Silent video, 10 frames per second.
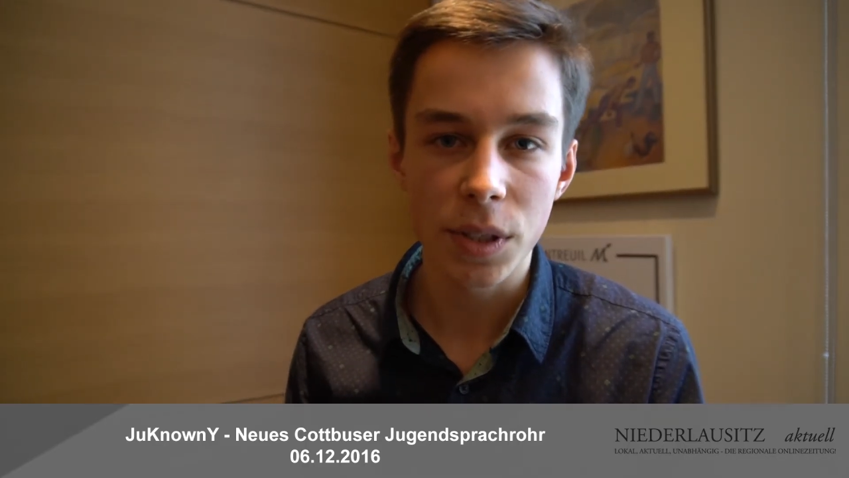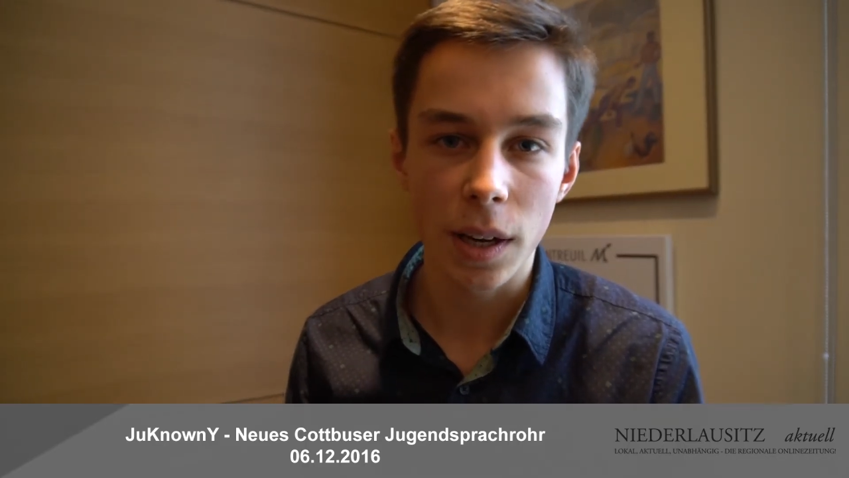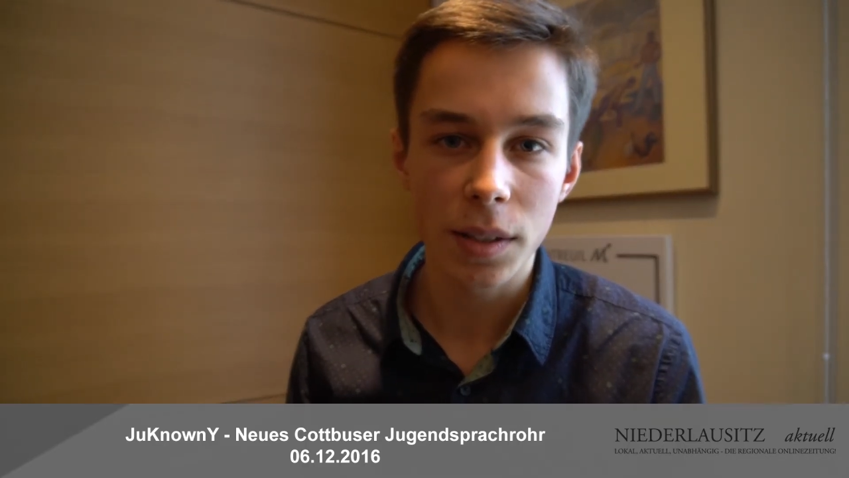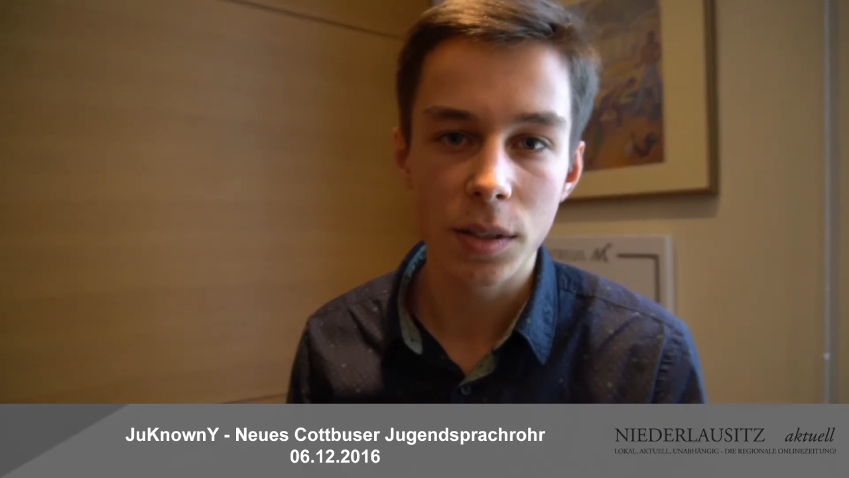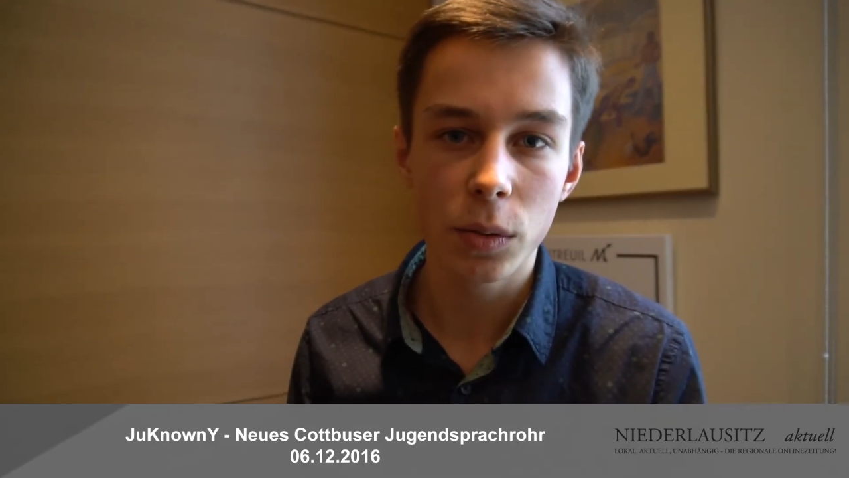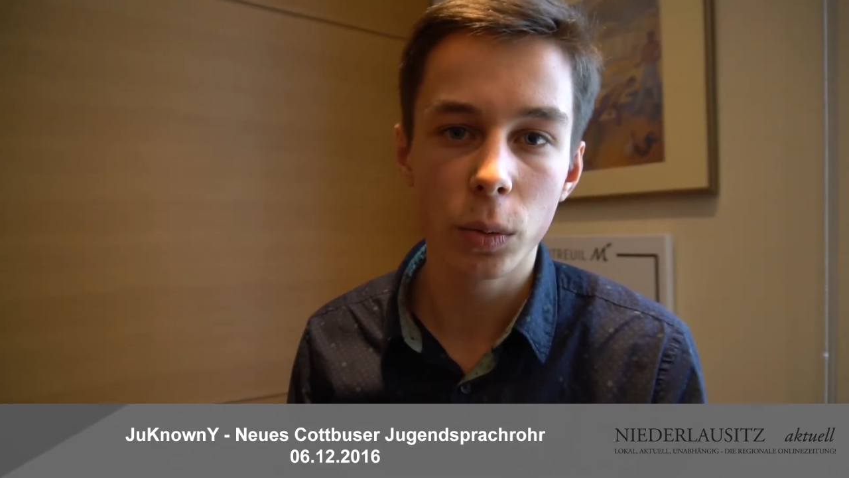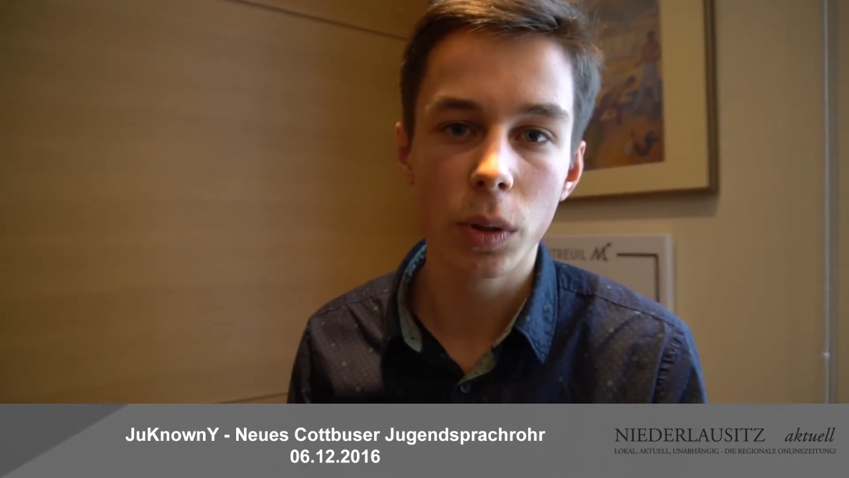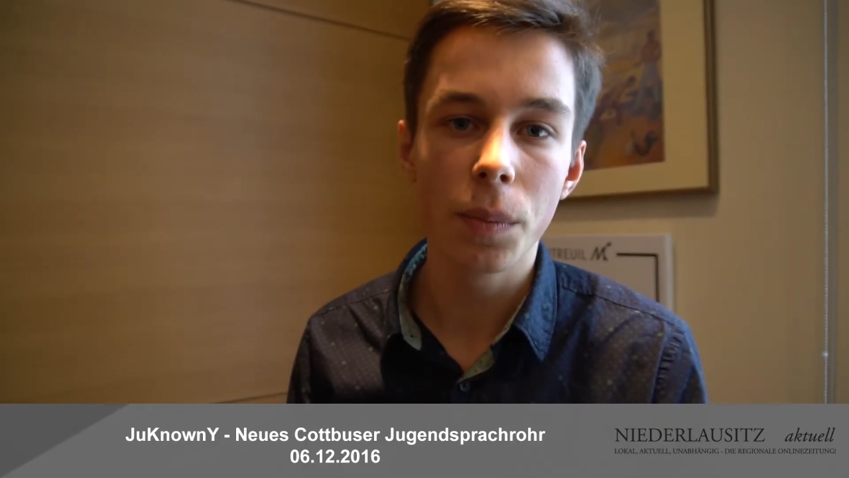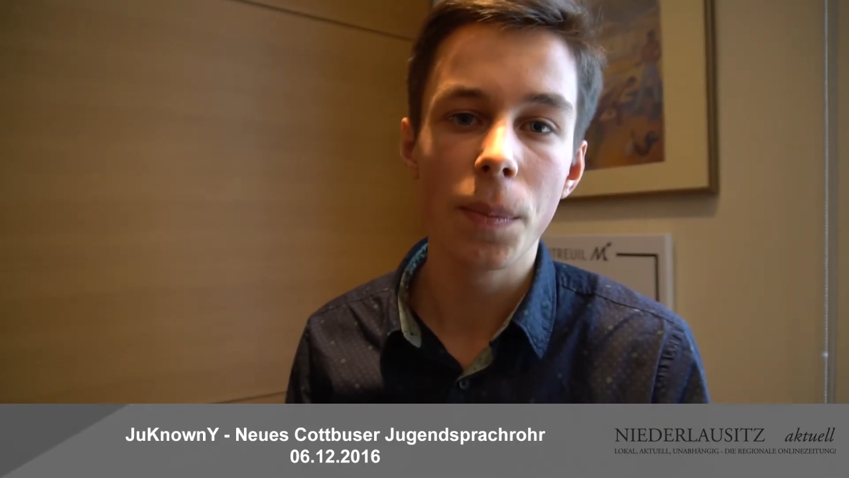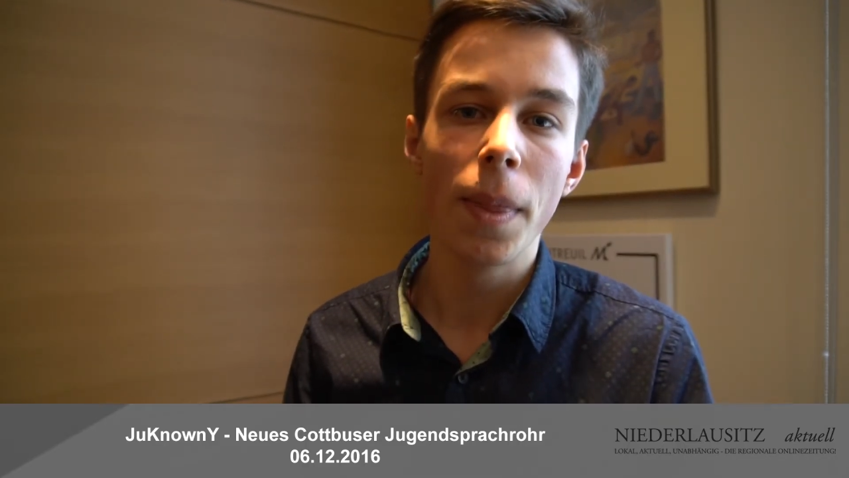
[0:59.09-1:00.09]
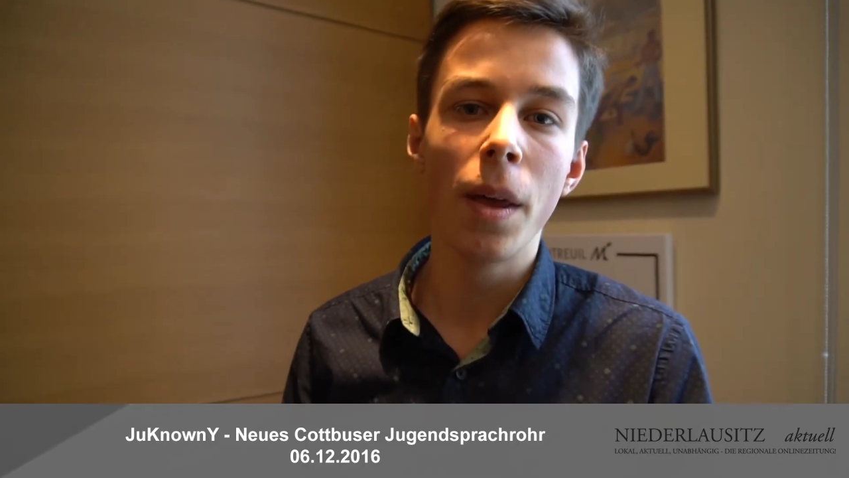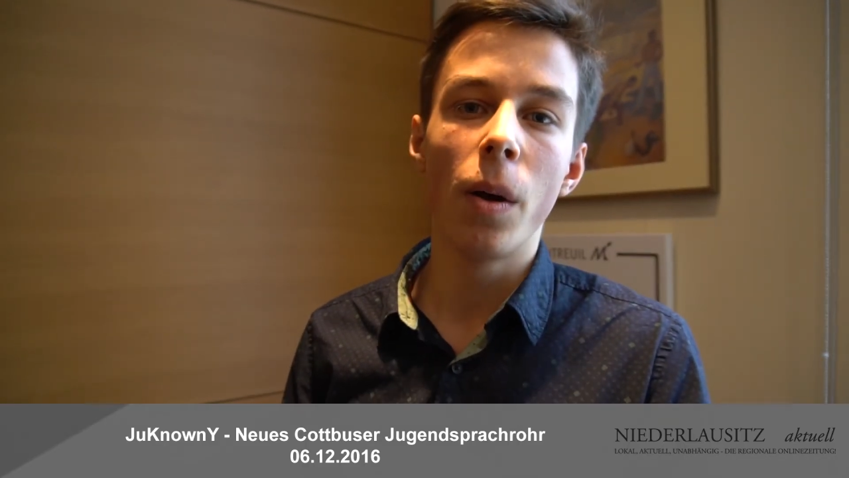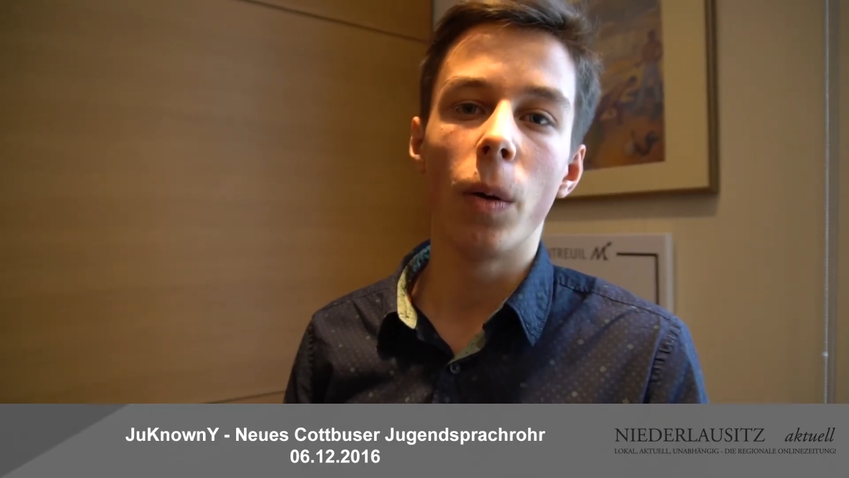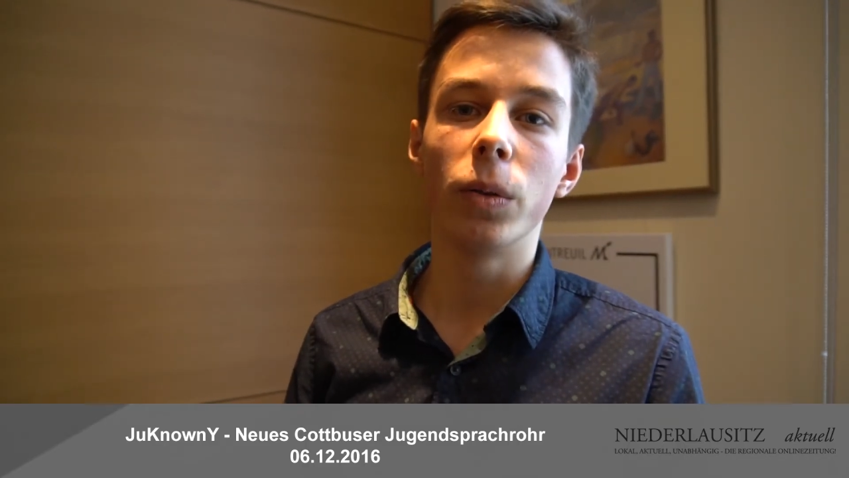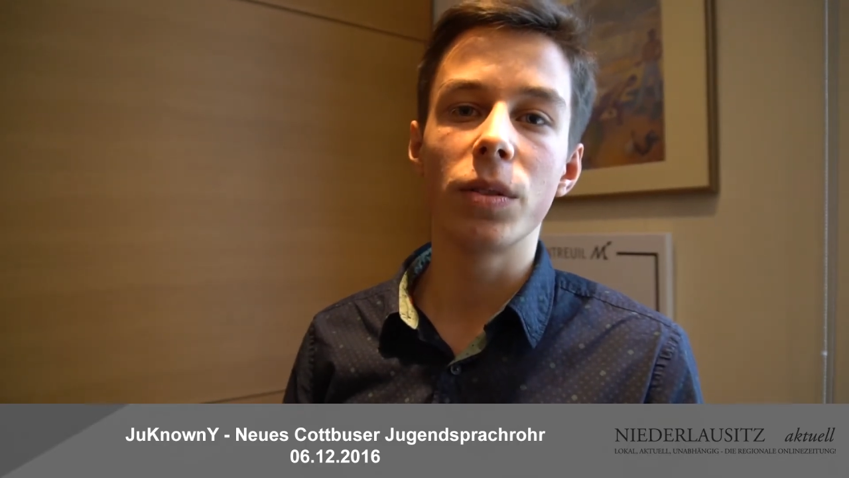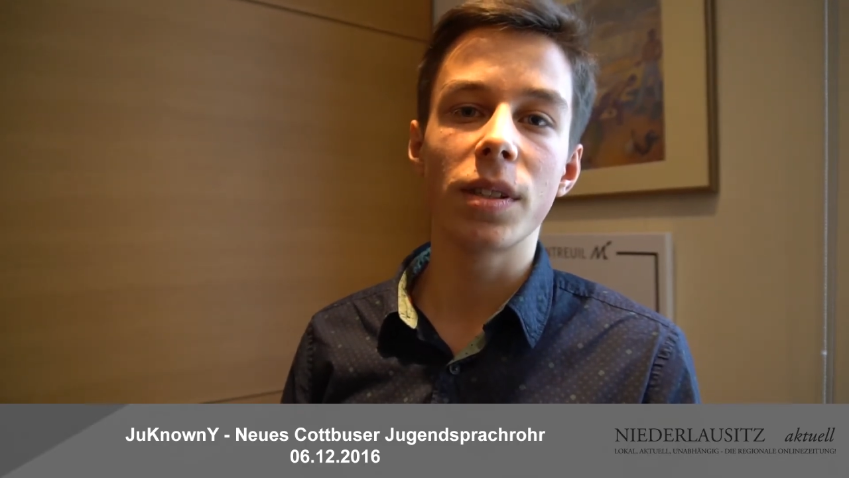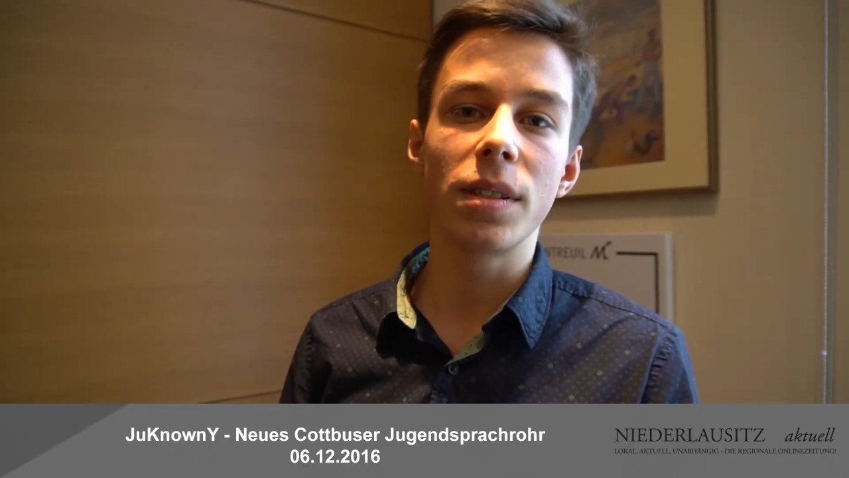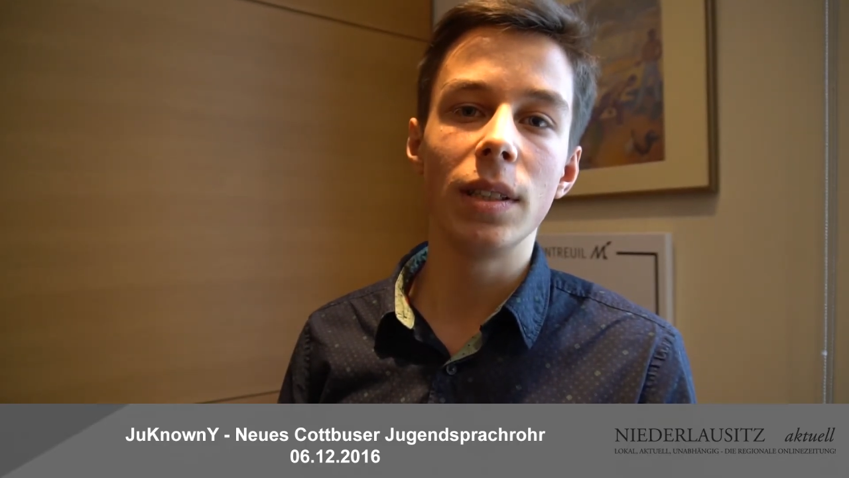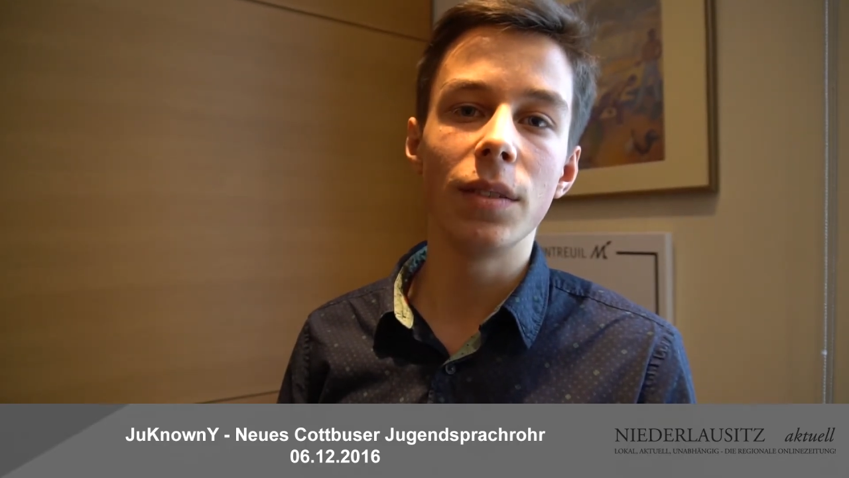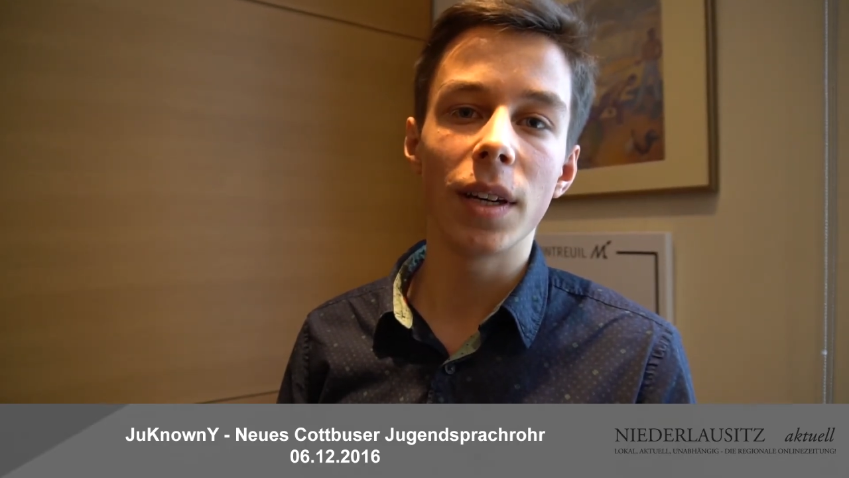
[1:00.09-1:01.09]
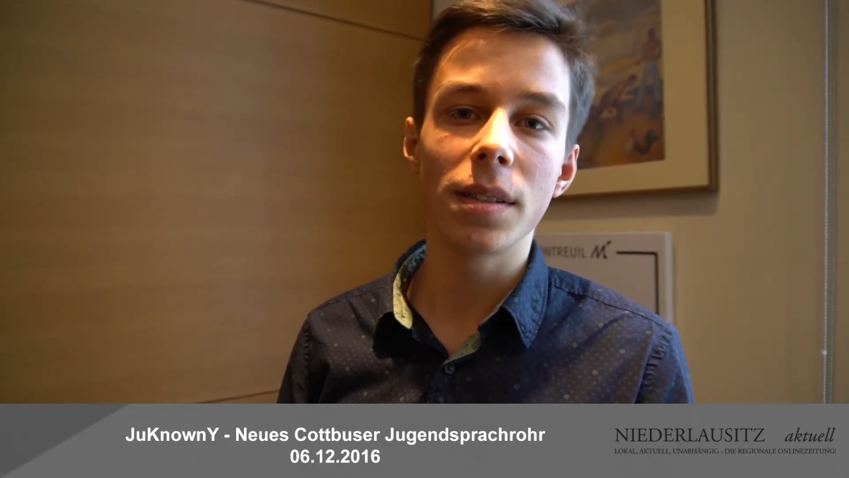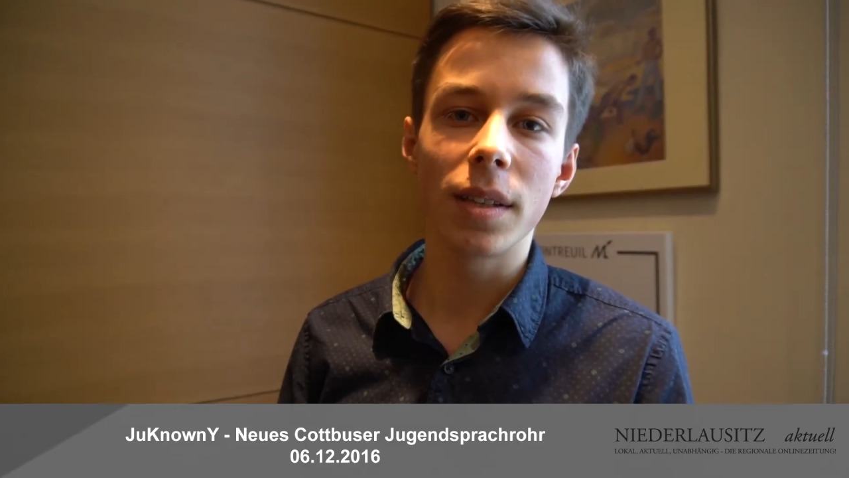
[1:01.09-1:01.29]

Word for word: 18 Uhr. Und unsere Ziele werden